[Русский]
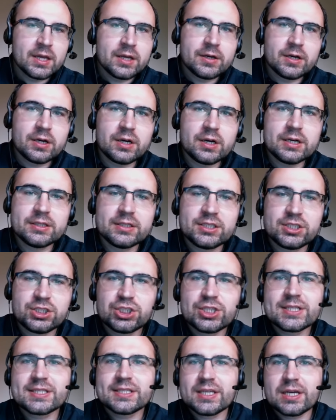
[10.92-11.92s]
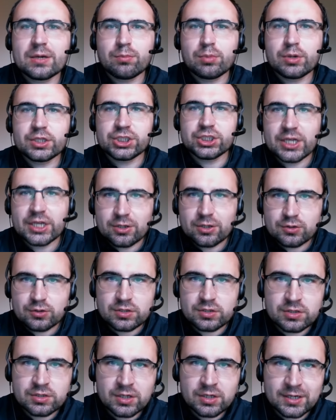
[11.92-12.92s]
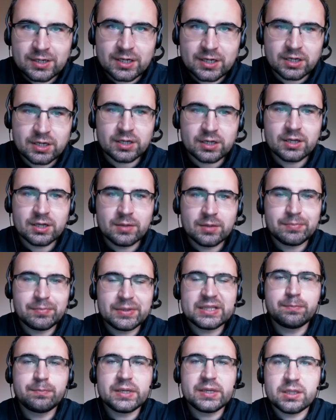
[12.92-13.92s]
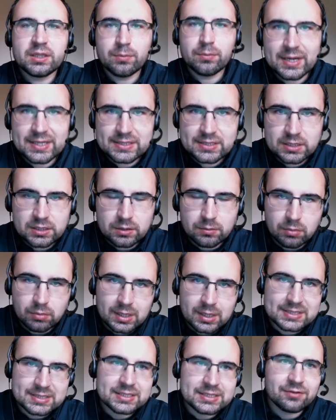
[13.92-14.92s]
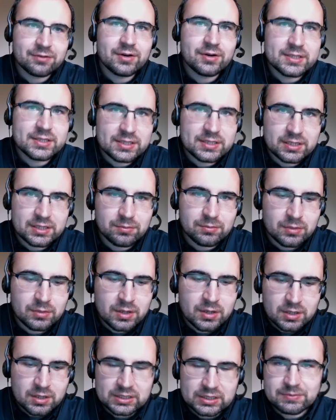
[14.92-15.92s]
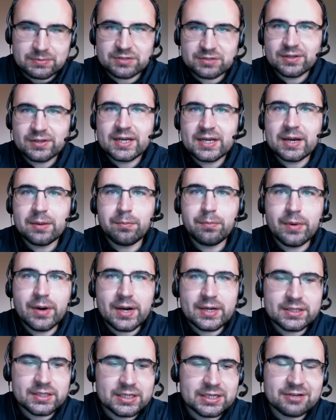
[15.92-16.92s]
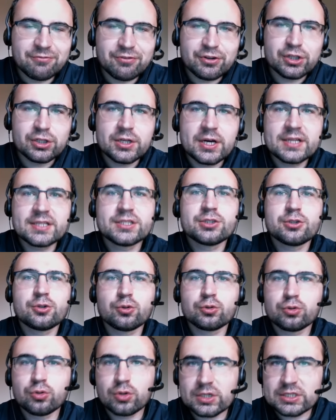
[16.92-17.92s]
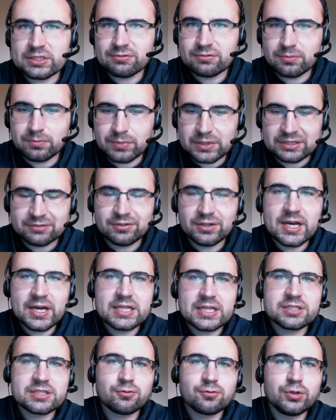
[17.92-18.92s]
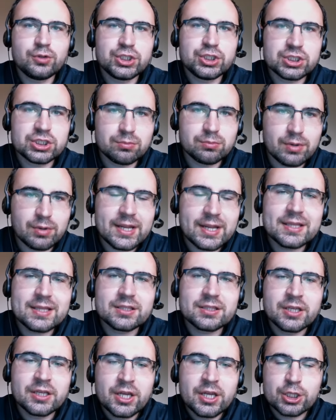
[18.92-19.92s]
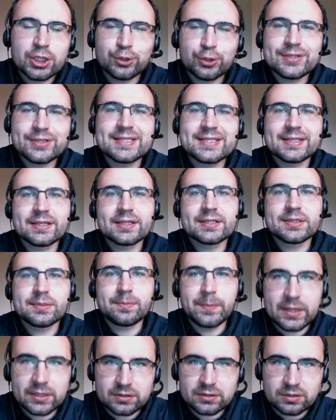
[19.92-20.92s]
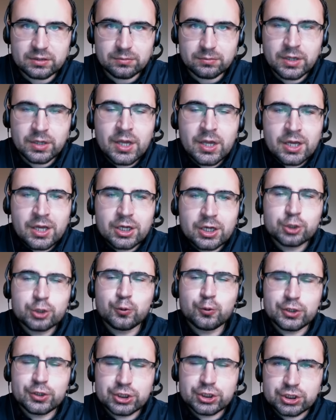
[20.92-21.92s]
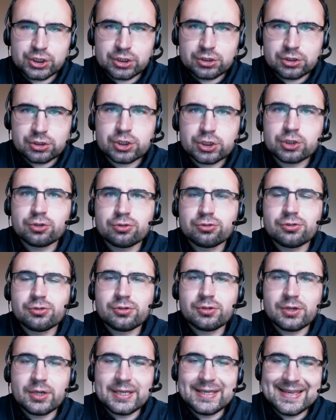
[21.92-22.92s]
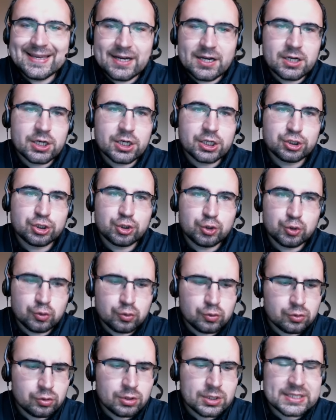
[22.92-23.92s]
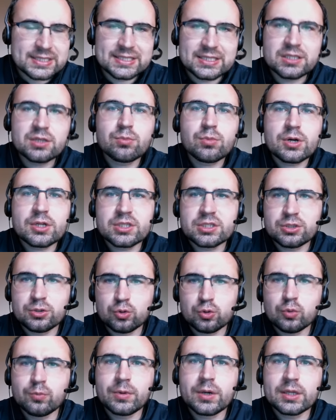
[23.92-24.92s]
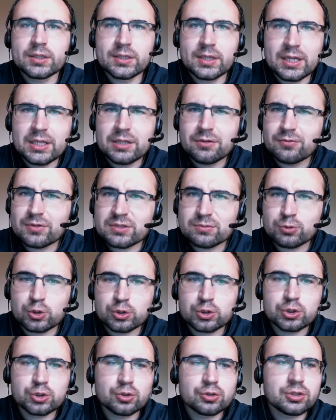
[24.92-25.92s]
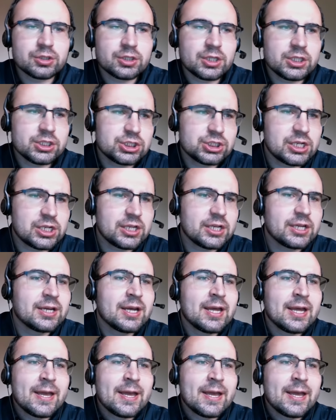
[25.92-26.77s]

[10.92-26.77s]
Э, сейчас я обращаюсь к предпринимателям, к основателям там, своей компании, к фрилансеру, кто раз, продвигает свой личный бренд, то есть к экспертам. Кто решил, что я хочу заниматься YouTube-каналом, возможно, что-то начали, э,